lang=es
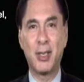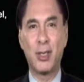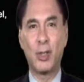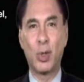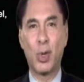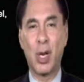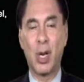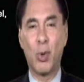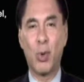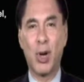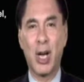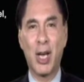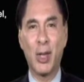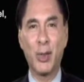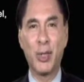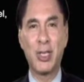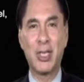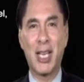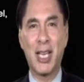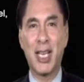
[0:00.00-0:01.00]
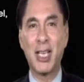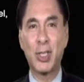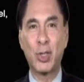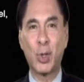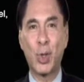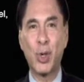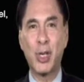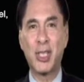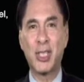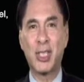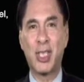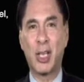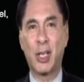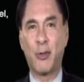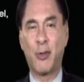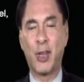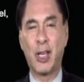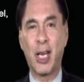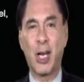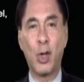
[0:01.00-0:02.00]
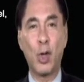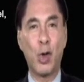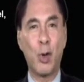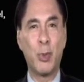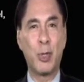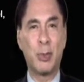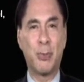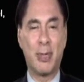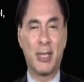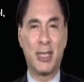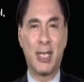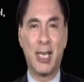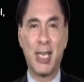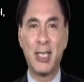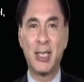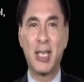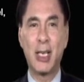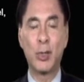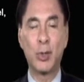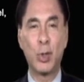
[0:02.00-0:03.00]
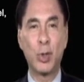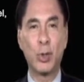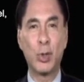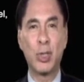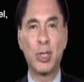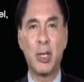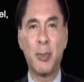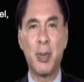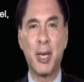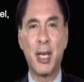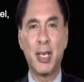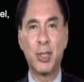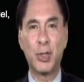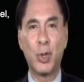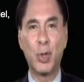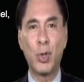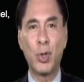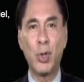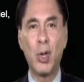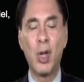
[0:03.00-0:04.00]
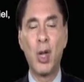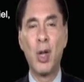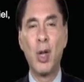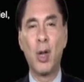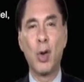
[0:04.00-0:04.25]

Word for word: Soy el abogado Isaías Torres, certificado como especialista en asuntos de migración